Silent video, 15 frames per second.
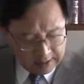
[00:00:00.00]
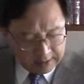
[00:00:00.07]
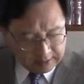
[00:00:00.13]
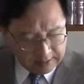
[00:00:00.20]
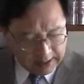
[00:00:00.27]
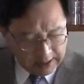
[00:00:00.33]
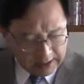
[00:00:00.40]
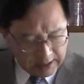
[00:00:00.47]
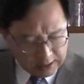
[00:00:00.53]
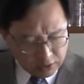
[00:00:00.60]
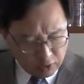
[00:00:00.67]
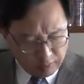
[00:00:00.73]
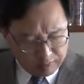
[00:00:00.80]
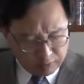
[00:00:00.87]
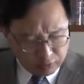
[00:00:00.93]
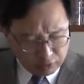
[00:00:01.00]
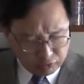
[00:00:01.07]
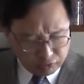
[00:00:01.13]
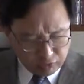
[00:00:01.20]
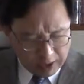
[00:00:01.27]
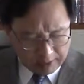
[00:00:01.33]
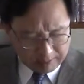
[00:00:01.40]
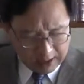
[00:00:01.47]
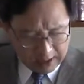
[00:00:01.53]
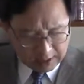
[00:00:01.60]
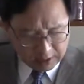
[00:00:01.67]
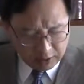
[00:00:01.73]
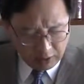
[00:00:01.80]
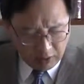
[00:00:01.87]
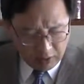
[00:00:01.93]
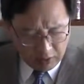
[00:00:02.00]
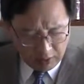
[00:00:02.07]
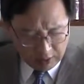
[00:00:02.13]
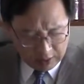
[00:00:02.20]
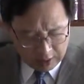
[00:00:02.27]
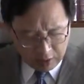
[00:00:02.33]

내가 선물을 구함이 아니요